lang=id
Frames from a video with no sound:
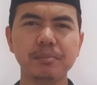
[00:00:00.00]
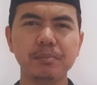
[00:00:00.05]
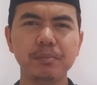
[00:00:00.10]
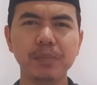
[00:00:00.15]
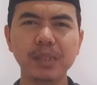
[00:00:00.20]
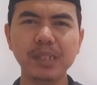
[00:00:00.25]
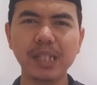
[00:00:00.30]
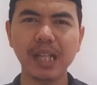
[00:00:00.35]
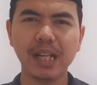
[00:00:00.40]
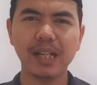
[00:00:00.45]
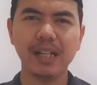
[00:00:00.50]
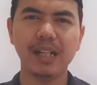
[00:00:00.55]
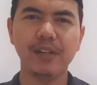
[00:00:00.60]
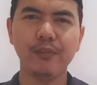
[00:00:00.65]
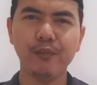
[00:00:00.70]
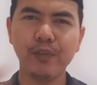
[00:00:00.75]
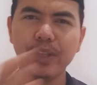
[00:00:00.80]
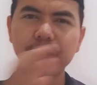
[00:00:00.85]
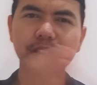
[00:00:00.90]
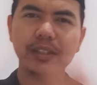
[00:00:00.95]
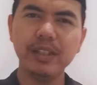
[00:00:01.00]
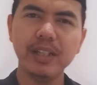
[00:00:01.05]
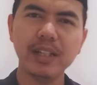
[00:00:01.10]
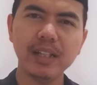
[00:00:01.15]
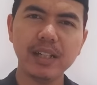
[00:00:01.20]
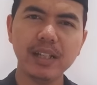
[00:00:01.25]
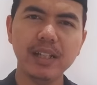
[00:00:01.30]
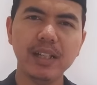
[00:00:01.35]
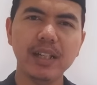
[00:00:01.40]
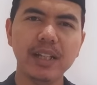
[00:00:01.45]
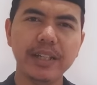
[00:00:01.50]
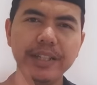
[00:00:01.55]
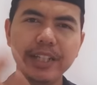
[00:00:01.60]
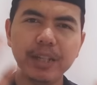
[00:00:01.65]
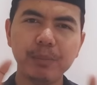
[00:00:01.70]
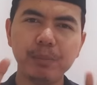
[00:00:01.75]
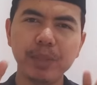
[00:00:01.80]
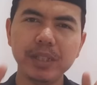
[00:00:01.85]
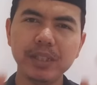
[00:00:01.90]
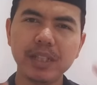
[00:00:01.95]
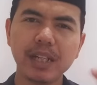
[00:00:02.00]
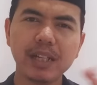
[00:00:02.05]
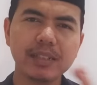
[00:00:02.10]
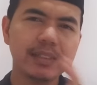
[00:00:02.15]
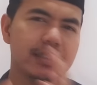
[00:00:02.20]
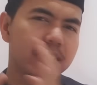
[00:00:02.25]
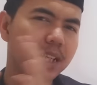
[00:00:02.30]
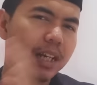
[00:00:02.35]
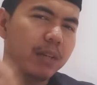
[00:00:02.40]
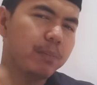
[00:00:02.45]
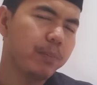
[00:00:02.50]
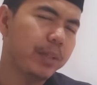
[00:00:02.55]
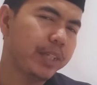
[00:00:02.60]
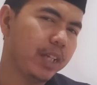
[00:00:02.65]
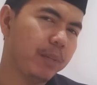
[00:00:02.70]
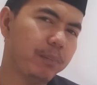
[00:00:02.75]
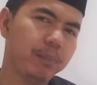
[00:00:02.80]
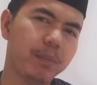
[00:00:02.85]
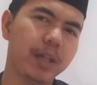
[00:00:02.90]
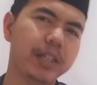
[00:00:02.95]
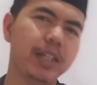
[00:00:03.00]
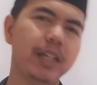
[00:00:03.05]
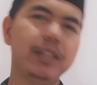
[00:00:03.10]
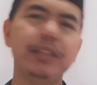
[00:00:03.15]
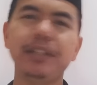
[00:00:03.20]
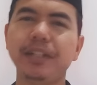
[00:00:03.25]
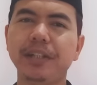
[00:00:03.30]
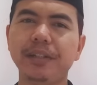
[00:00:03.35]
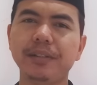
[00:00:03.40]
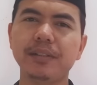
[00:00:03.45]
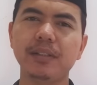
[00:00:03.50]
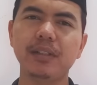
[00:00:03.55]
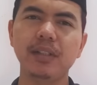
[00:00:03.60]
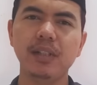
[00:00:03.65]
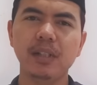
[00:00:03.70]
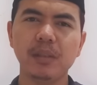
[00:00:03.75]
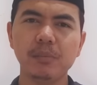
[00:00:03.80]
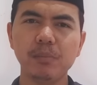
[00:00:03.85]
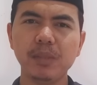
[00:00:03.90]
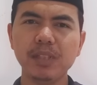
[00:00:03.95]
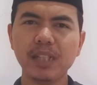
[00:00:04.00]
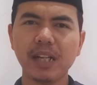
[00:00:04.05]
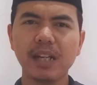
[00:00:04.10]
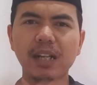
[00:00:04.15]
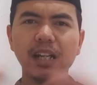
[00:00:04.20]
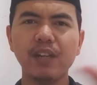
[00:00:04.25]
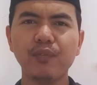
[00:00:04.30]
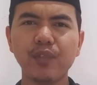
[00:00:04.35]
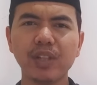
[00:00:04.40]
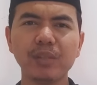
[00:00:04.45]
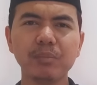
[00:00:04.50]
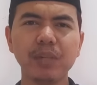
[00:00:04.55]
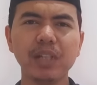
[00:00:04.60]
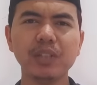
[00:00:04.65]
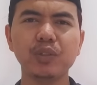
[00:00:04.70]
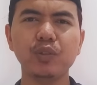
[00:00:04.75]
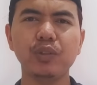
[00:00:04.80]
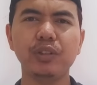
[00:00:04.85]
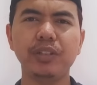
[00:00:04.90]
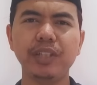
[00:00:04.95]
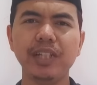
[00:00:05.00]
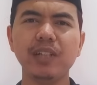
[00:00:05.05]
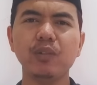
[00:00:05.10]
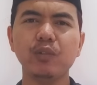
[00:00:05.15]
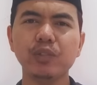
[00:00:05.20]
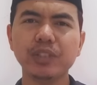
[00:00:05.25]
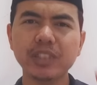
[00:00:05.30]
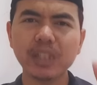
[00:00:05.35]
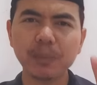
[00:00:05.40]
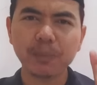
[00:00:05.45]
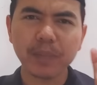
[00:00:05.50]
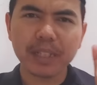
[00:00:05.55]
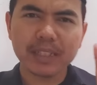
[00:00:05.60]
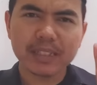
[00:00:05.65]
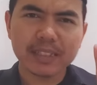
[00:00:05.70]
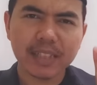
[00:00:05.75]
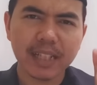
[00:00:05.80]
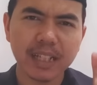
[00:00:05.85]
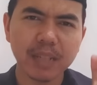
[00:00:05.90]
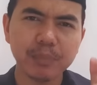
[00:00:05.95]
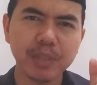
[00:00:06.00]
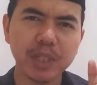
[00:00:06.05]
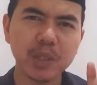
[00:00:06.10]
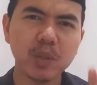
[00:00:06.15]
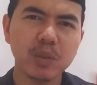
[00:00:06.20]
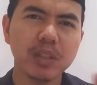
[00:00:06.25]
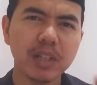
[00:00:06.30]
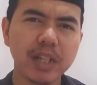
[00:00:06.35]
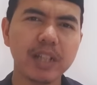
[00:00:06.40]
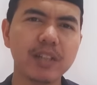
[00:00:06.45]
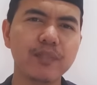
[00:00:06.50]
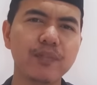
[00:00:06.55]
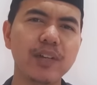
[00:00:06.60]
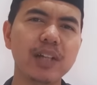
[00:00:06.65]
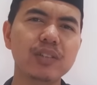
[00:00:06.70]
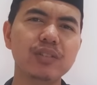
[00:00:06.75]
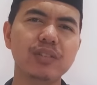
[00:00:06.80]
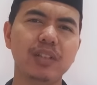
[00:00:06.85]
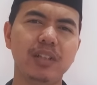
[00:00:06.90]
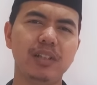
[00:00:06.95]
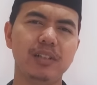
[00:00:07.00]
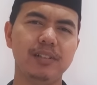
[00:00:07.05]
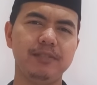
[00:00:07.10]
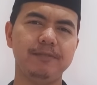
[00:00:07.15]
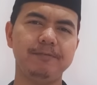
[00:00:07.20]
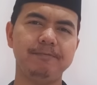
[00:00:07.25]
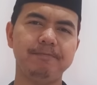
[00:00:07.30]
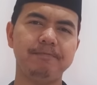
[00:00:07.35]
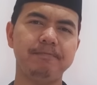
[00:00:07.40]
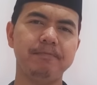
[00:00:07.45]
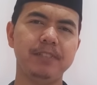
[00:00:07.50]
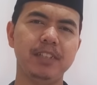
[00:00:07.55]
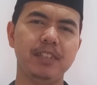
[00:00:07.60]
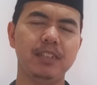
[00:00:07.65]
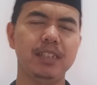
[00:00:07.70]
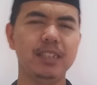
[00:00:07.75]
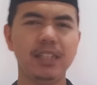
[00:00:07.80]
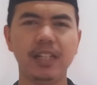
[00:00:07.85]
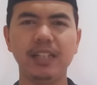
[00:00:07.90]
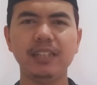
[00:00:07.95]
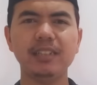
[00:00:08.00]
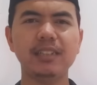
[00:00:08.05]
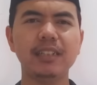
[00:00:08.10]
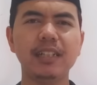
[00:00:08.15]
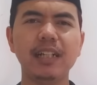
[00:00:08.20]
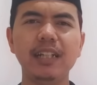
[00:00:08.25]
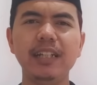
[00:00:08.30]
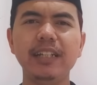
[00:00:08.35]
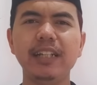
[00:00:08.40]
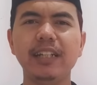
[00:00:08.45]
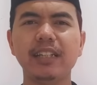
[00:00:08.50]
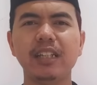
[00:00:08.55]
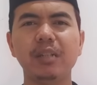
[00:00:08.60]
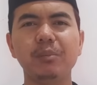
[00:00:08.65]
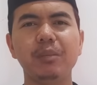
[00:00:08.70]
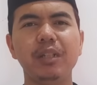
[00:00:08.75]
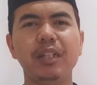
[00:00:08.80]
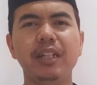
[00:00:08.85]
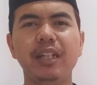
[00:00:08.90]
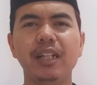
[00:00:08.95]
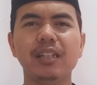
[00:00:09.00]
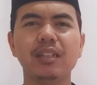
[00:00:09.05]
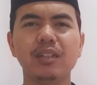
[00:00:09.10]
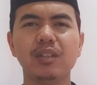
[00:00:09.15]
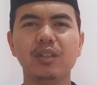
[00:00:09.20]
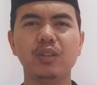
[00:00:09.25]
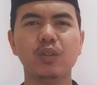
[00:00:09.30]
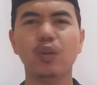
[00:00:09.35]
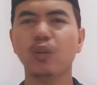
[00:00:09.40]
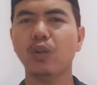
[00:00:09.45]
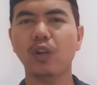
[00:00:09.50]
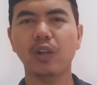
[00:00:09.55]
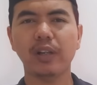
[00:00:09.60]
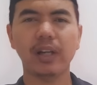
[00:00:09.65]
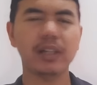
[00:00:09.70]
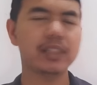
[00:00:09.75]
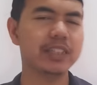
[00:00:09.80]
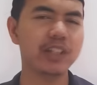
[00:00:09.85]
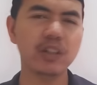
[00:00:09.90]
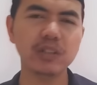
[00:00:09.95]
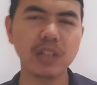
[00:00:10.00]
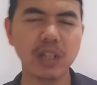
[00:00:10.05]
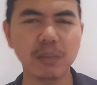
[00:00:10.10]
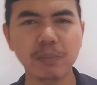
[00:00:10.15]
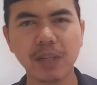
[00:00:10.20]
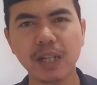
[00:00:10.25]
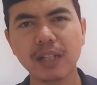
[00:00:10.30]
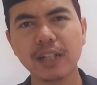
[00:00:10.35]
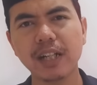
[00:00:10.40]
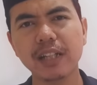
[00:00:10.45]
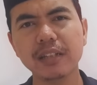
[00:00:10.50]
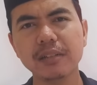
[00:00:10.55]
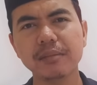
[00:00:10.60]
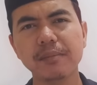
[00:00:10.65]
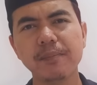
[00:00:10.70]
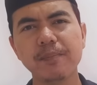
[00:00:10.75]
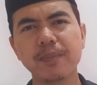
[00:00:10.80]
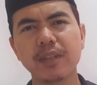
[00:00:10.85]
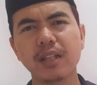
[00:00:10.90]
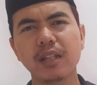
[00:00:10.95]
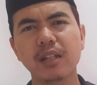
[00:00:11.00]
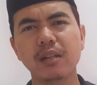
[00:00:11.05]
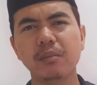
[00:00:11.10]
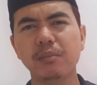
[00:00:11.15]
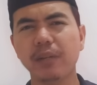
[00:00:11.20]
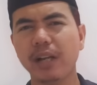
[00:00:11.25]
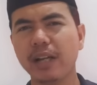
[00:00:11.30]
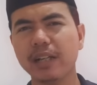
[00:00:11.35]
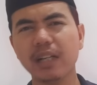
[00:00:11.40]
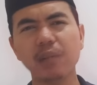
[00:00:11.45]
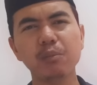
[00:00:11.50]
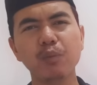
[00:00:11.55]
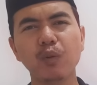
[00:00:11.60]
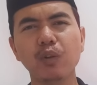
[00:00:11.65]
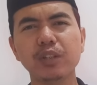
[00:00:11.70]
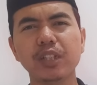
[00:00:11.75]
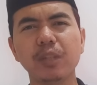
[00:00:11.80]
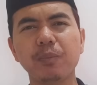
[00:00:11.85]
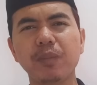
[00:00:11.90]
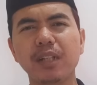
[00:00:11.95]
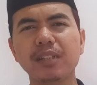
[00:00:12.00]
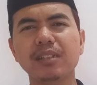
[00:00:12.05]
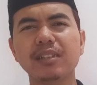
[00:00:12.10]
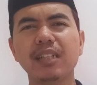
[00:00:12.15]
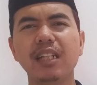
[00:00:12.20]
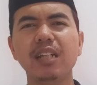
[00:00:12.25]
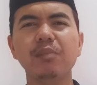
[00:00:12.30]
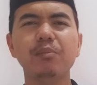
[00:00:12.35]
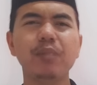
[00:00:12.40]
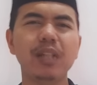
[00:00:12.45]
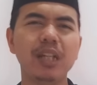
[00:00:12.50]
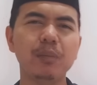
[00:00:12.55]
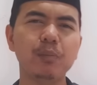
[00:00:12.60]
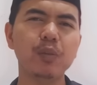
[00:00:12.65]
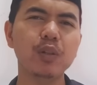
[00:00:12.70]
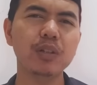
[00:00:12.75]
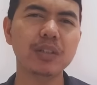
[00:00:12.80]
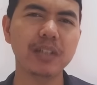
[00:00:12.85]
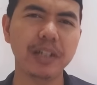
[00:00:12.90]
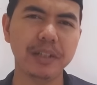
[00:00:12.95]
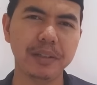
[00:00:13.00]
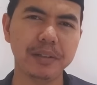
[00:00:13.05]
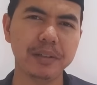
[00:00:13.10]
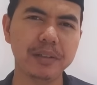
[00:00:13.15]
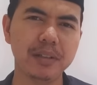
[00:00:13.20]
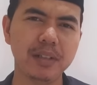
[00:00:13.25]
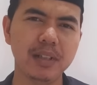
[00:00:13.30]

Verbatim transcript: benar lafadznya, ya benar cara penyampaiannya. Benar lafadz maksudnya, ucapkan salam itu dengan fasih. Sering sekali kita melihat tokoh nasional bahkan mereka mengucapkan salam belepotan